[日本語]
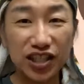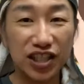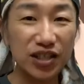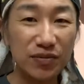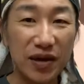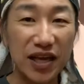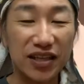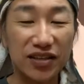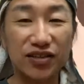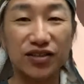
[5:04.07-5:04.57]

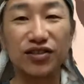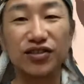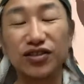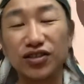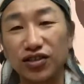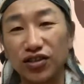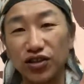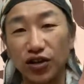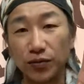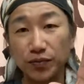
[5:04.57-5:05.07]
姫とい
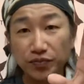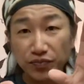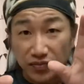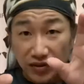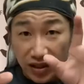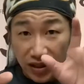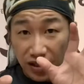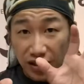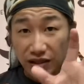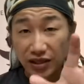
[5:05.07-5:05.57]
う、この、
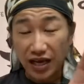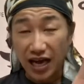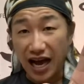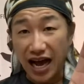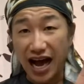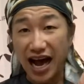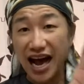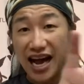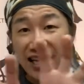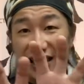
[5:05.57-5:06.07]

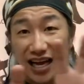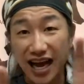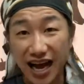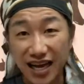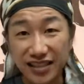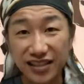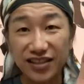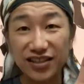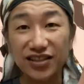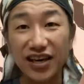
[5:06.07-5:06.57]
相
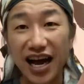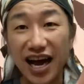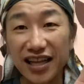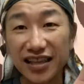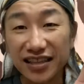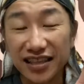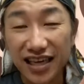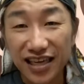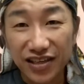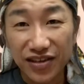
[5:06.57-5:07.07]
反する
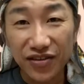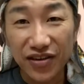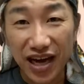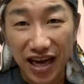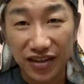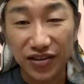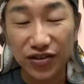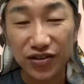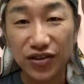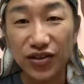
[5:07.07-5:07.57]
反対の
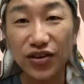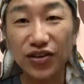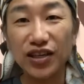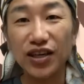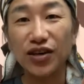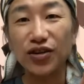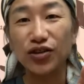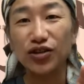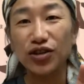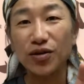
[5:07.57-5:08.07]
ワードのよう
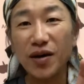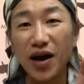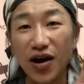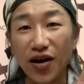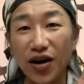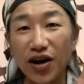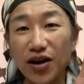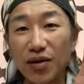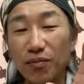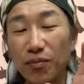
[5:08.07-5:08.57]
な言葉
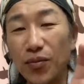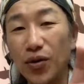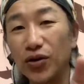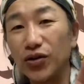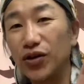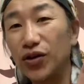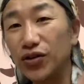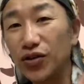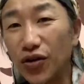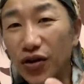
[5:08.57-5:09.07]
を、も
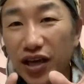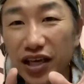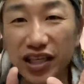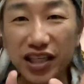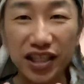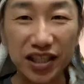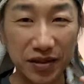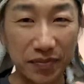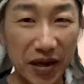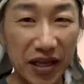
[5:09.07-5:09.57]
ののけ
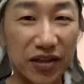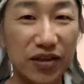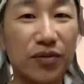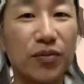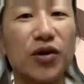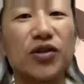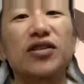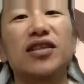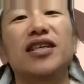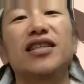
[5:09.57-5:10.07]
姫と
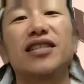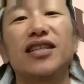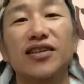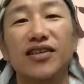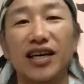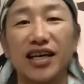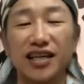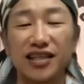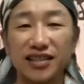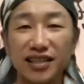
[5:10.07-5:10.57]
持ってきて
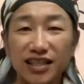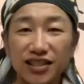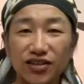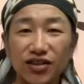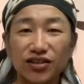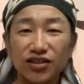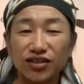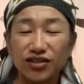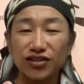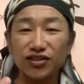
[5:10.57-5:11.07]
るわけですね。
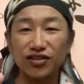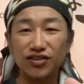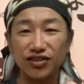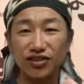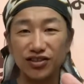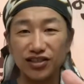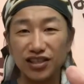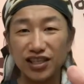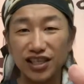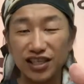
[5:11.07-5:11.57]
そうすること
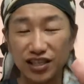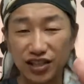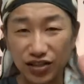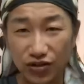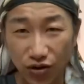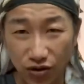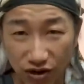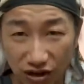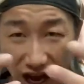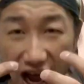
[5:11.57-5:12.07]
によって、
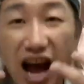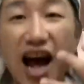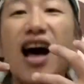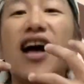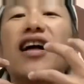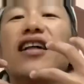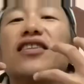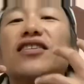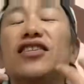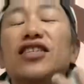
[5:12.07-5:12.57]

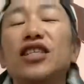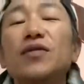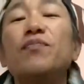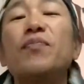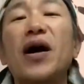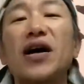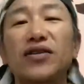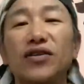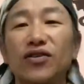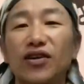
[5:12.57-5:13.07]
ガーンと
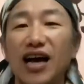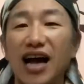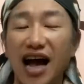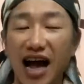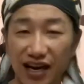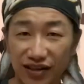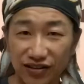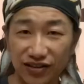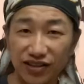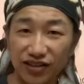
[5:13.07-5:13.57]
インパクトが
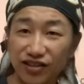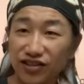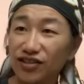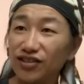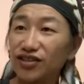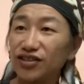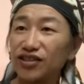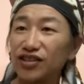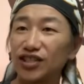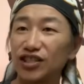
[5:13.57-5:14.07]
あるって
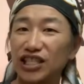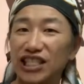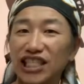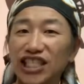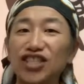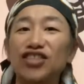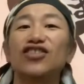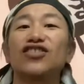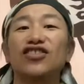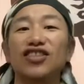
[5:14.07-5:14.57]
いう
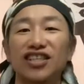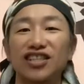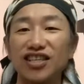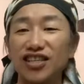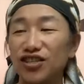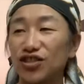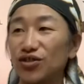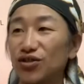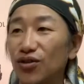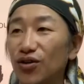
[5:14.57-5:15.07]
技術です
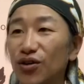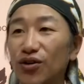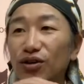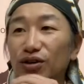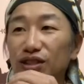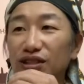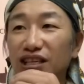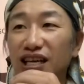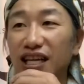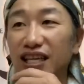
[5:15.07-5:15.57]
ね。手法
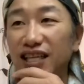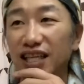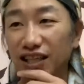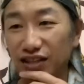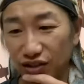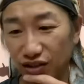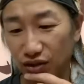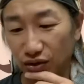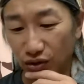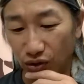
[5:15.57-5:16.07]
を使ってい
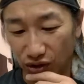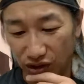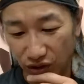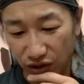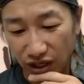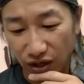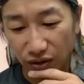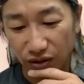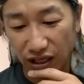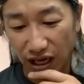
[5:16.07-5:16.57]
るというこ
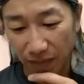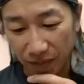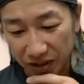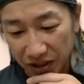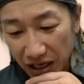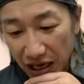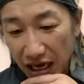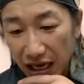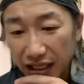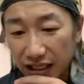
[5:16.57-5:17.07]
とでございま
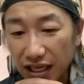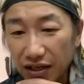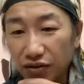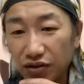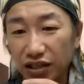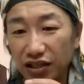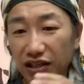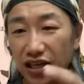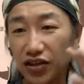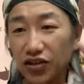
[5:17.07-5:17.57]
す。な
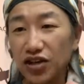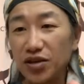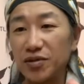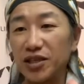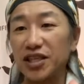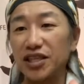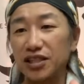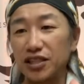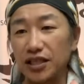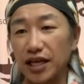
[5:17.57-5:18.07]
ので、例え
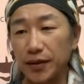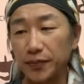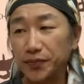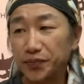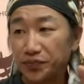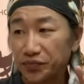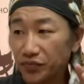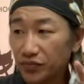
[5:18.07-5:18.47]
ばですね、